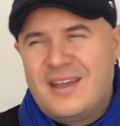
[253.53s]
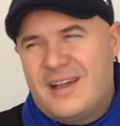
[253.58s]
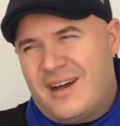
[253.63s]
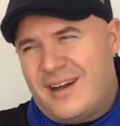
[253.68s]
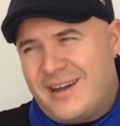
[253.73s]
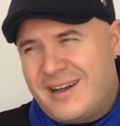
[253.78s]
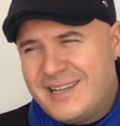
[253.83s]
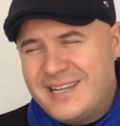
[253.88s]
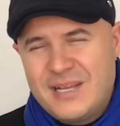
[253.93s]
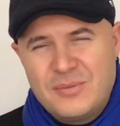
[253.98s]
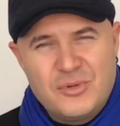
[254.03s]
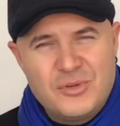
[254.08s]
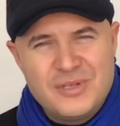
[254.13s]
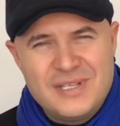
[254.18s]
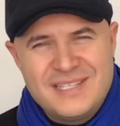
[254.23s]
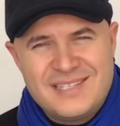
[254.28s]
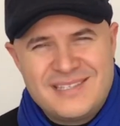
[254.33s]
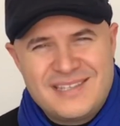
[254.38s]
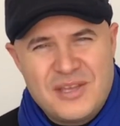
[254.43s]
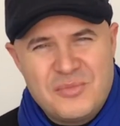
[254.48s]
Ailem onu
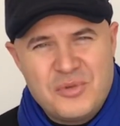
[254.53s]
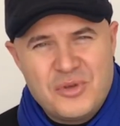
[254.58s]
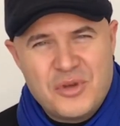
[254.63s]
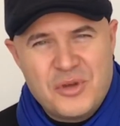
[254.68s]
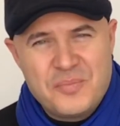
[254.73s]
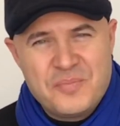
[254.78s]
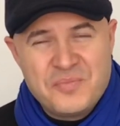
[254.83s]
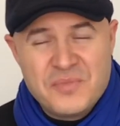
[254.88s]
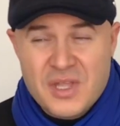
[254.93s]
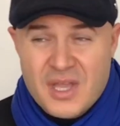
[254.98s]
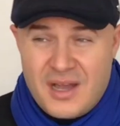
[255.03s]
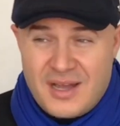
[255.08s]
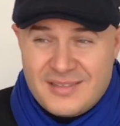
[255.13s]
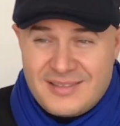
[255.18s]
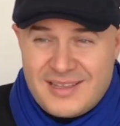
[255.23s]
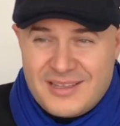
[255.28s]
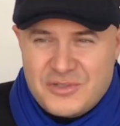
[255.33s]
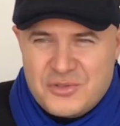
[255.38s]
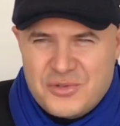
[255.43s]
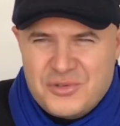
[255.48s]
istemiyor.
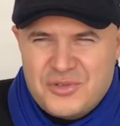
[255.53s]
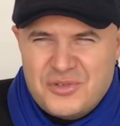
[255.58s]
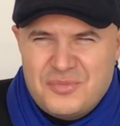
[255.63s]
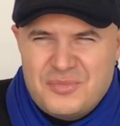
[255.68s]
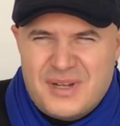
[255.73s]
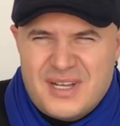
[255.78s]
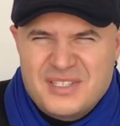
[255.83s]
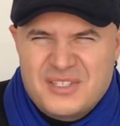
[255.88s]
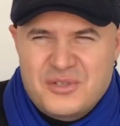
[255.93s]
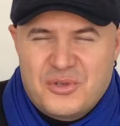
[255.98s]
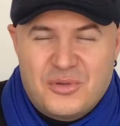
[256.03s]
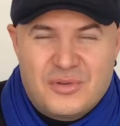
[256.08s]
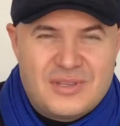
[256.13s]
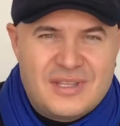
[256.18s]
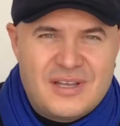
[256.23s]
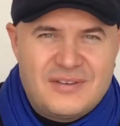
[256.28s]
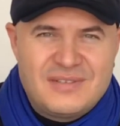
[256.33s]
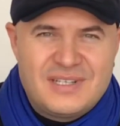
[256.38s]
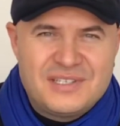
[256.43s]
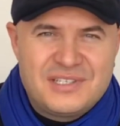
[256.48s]
Hatta çocuğun bazı kötü
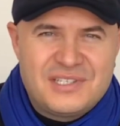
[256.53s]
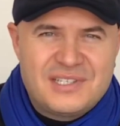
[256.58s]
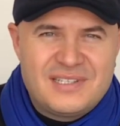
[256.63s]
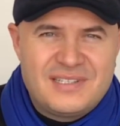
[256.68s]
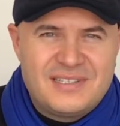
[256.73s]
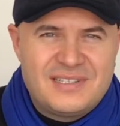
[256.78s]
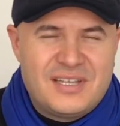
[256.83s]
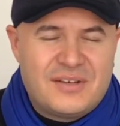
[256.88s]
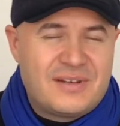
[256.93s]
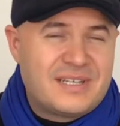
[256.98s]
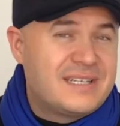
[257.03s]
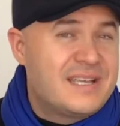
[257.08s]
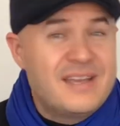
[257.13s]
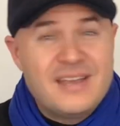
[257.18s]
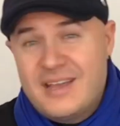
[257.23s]
davranışları da var.